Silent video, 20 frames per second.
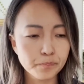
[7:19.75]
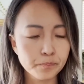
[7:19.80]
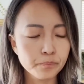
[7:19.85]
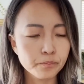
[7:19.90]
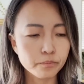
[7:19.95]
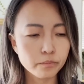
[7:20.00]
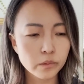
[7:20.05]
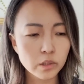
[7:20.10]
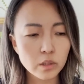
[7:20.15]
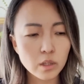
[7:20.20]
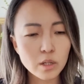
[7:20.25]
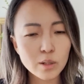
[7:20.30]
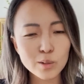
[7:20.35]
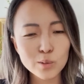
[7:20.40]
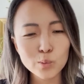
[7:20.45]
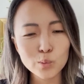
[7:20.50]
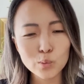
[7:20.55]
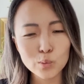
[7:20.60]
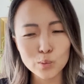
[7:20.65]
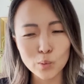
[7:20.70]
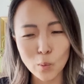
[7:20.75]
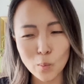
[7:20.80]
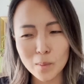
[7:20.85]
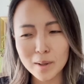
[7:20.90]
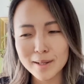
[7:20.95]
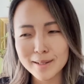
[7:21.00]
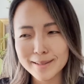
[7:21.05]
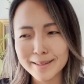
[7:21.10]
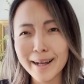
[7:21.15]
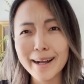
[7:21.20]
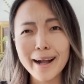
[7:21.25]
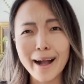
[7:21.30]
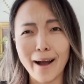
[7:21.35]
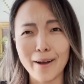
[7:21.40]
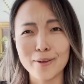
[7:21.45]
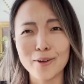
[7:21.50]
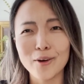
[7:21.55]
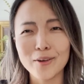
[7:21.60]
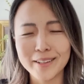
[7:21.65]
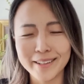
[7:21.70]
음. 근데 이것도 정말 싼
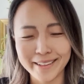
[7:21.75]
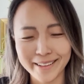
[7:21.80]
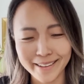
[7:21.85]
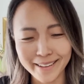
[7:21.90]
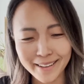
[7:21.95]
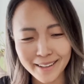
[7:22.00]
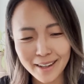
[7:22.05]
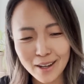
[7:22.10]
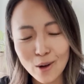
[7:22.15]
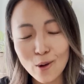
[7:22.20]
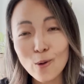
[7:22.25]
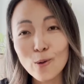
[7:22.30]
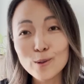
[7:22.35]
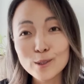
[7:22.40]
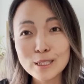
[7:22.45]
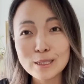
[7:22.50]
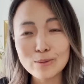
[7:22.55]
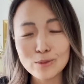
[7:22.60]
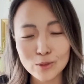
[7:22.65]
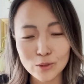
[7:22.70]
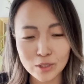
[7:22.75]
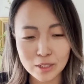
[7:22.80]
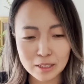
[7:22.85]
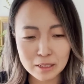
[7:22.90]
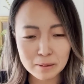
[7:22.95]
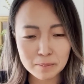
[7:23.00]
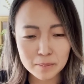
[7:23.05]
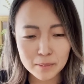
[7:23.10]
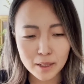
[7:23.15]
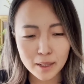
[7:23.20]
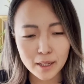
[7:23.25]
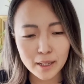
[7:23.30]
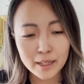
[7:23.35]
가격이 50, 60?